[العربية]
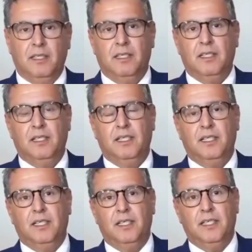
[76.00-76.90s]

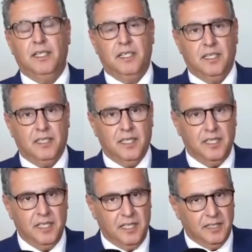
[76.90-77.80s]
اللي هي حتى
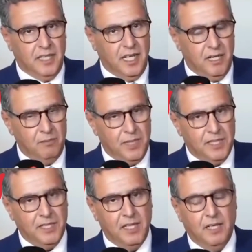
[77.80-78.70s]
هي عندها الاهميه
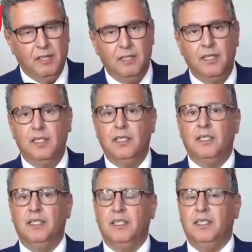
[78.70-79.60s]
ديالها
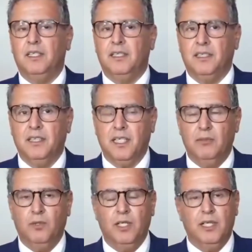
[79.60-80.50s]
اللي
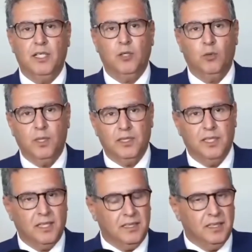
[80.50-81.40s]
تكلموا عليها الاخوان
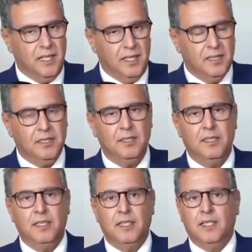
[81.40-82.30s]
ديال القطاعات
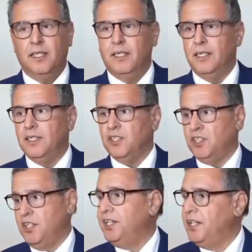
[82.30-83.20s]
آه،
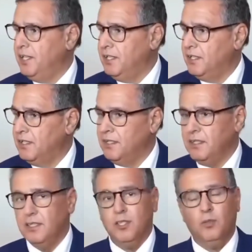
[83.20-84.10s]
شرحنا
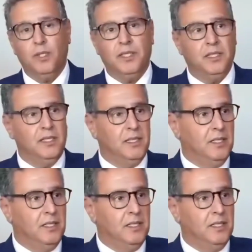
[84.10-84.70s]
الاخوان